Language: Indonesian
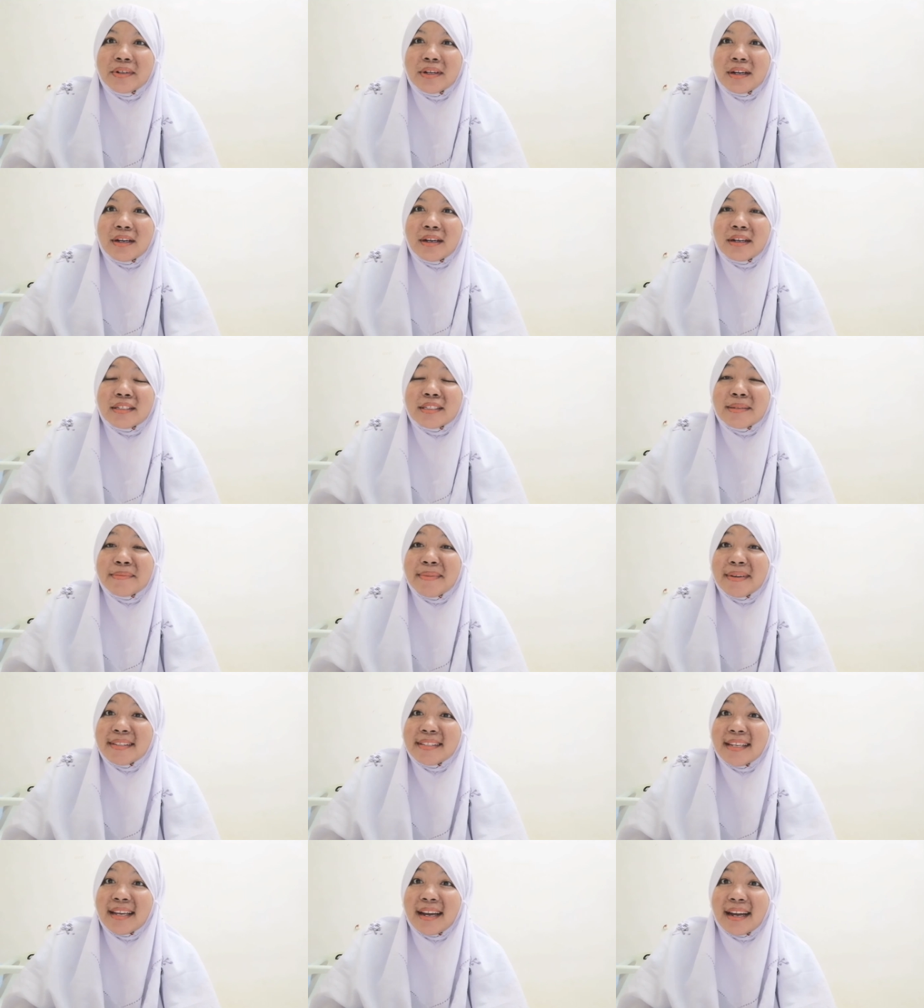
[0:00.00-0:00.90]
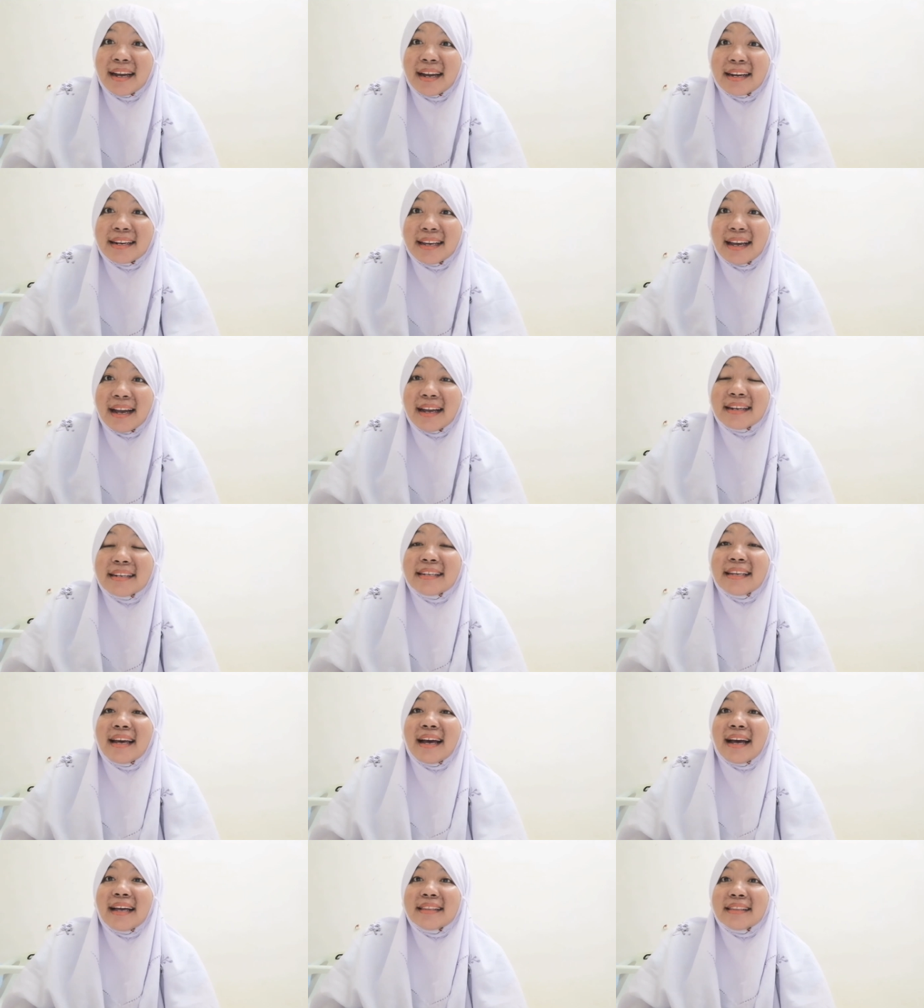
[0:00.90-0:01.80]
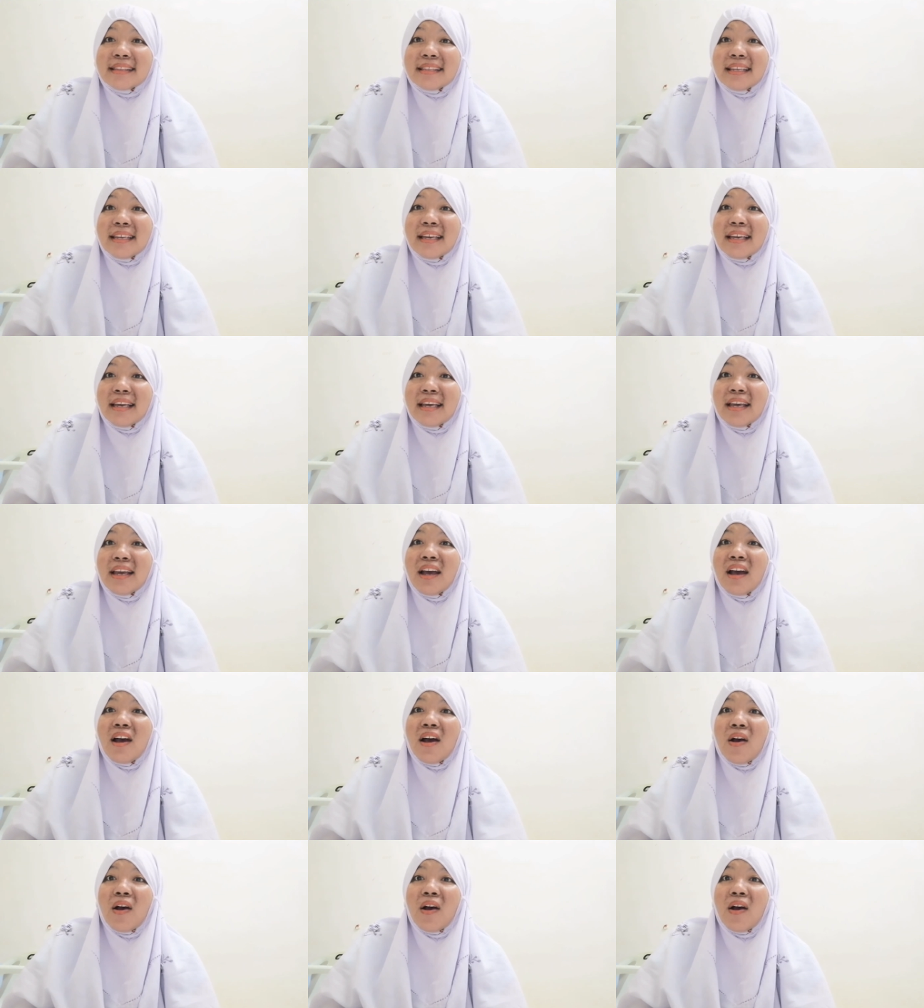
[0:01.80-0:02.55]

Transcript: Uh, seperti yang kalian lihat di